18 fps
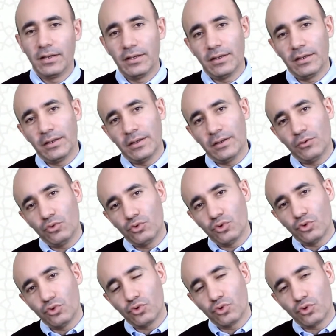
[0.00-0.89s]
ee,
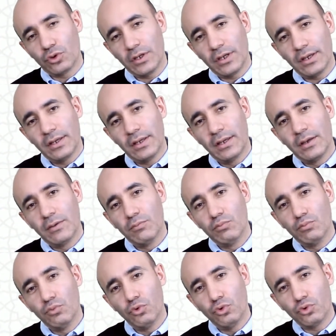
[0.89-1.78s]
üçüncüsü de
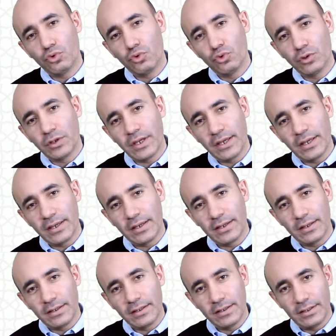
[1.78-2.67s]
mülkünde
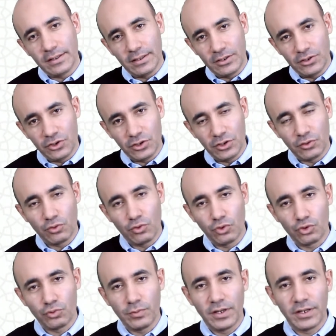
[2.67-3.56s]
e, şirk
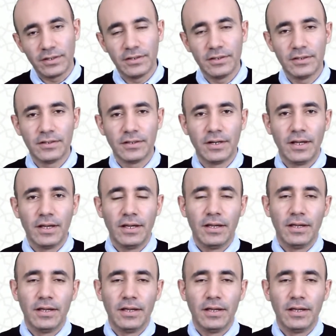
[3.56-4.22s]
koşmaktır.